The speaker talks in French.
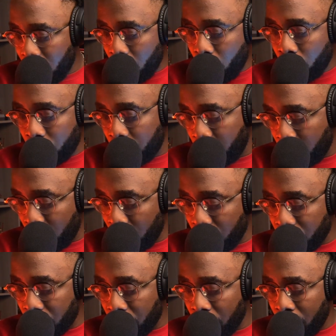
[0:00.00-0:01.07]
autre
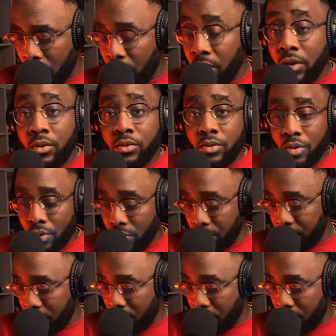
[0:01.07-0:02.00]
chose que j'ai